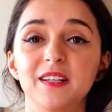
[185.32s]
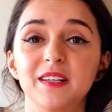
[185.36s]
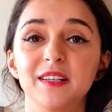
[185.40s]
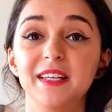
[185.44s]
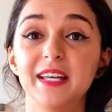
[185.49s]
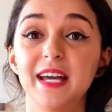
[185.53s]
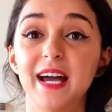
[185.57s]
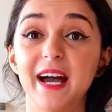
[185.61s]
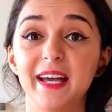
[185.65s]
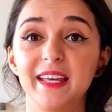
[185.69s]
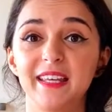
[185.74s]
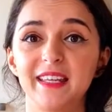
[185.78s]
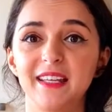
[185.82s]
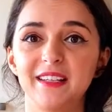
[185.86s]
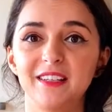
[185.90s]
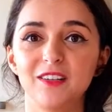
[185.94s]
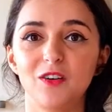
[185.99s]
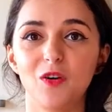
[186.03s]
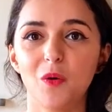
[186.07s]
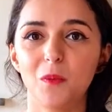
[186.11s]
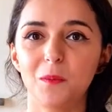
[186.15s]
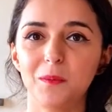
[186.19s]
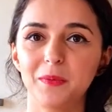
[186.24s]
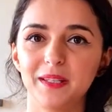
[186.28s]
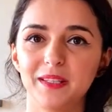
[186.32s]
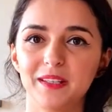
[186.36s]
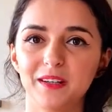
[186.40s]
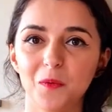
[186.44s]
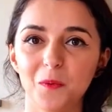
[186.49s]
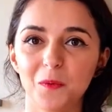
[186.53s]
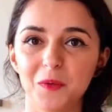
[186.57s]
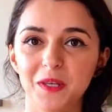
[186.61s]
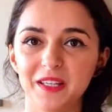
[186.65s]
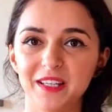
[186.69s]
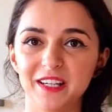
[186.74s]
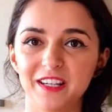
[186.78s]
E aí ele combina
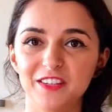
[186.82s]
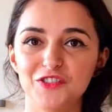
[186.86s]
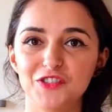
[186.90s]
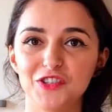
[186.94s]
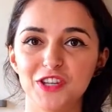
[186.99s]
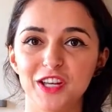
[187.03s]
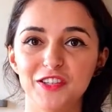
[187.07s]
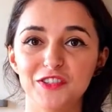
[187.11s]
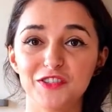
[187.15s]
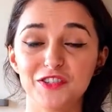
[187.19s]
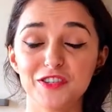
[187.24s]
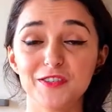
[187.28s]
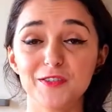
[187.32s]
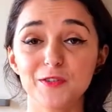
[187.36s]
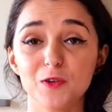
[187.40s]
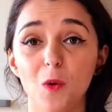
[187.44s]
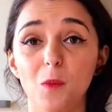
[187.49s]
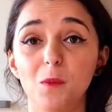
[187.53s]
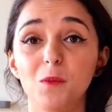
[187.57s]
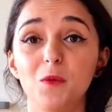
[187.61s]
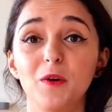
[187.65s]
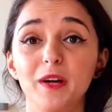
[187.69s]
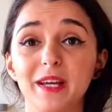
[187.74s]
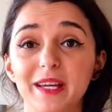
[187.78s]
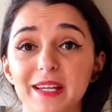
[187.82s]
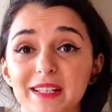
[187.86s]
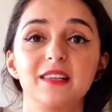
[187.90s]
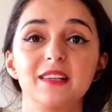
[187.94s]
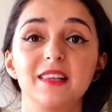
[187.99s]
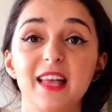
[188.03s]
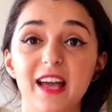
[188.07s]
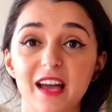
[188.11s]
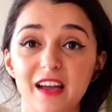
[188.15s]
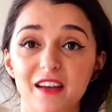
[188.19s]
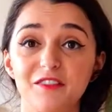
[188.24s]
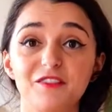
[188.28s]
com ingredientes como ele,
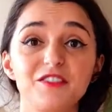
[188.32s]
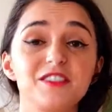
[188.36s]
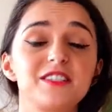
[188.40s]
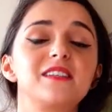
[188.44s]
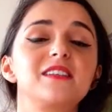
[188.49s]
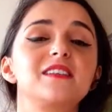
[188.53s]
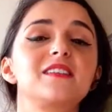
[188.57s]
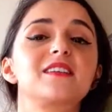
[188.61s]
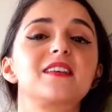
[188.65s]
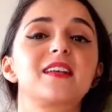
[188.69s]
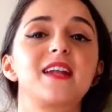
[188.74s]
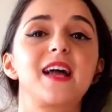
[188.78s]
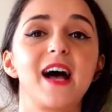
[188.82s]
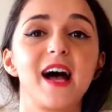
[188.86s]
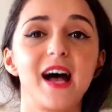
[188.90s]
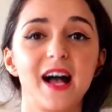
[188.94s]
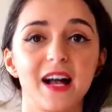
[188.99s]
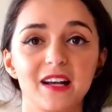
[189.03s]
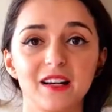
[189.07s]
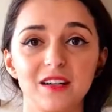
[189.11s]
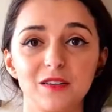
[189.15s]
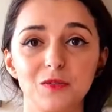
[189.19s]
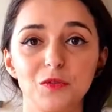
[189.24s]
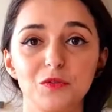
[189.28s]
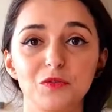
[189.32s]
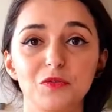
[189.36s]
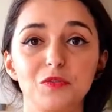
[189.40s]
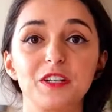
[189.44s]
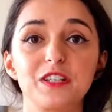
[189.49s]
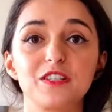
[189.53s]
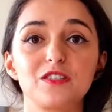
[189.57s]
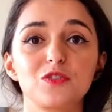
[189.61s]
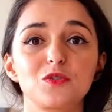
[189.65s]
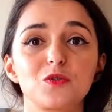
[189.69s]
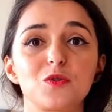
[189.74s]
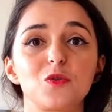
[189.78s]
leves que tragam
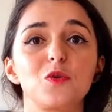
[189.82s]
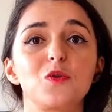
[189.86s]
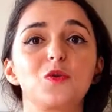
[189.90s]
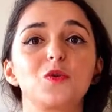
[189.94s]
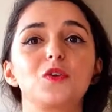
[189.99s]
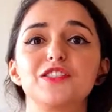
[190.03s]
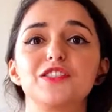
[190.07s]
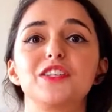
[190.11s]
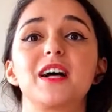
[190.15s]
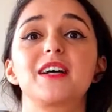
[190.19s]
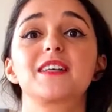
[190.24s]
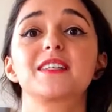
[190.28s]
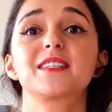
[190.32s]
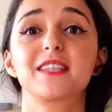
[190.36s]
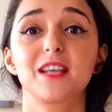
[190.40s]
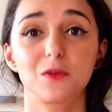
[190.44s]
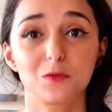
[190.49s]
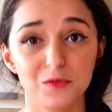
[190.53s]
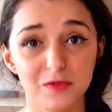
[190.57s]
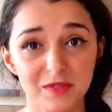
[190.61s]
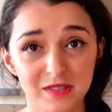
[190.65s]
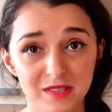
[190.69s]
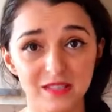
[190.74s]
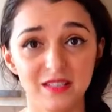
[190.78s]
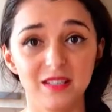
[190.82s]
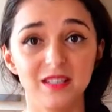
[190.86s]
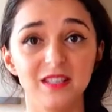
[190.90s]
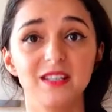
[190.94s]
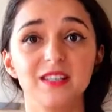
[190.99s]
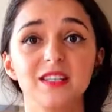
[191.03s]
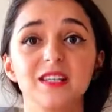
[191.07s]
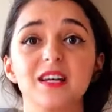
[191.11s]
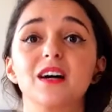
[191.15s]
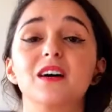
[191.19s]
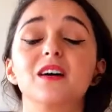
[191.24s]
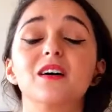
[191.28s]
frescor, a
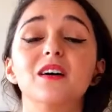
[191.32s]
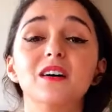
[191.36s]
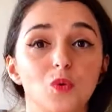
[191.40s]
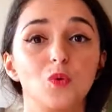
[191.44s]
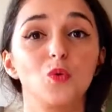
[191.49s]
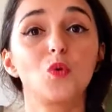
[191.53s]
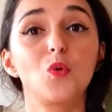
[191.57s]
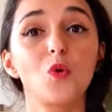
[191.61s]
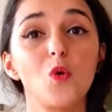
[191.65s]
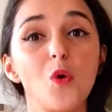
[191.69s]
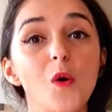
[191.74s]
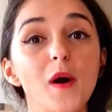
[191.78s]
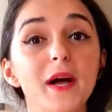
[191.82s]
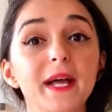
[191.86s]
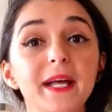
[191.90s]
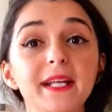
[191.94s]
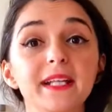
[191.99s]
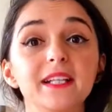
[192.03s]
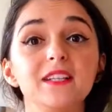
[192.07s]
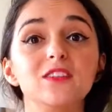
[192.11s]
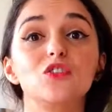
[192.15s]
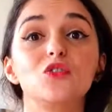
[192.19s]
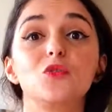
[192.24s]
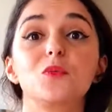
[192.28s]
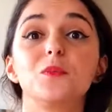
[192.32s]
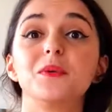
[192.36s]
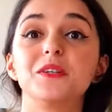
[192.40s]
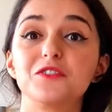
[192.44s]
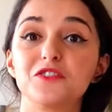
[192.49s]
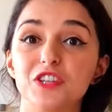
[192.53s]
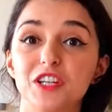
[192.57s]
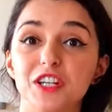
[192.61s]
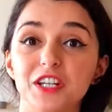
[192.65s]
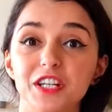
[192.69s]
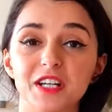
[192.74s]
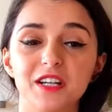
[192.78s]
salsinha, o coentro, o
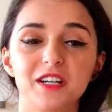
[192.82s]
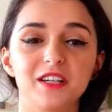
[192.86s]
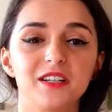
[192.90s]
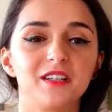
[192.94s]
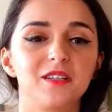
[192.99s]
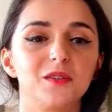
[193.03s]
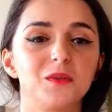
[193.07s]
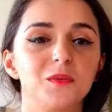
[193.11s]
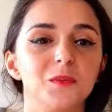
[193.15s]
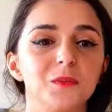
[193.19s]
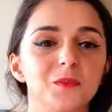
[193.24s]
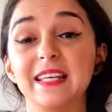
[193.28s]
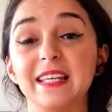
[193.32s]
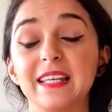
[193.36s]
manjericão.